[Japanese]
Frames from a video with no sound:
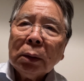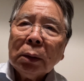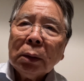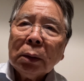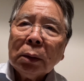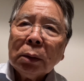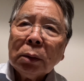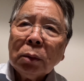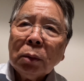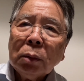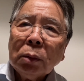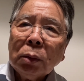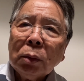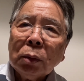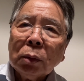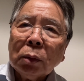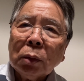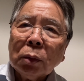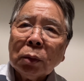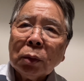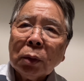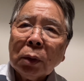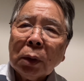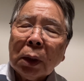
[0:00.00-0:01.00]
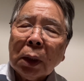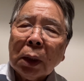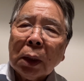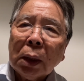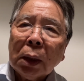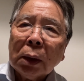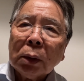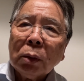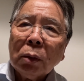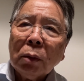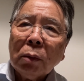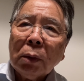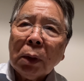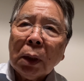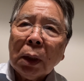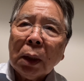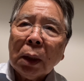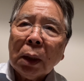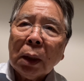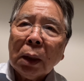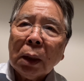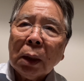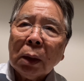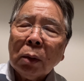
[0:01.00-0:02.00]
そういうことそれからあと
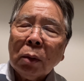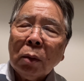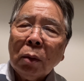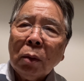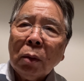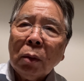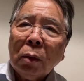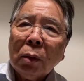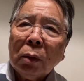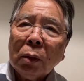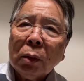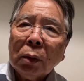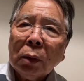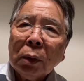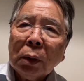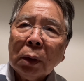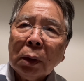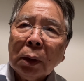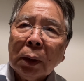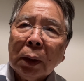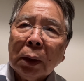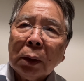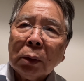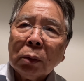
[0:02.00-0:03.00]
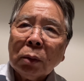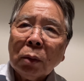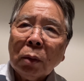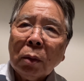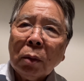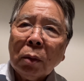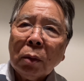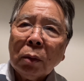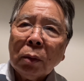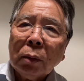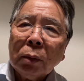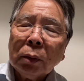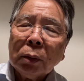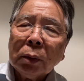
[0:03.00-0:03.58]
はこうえっ、ー、と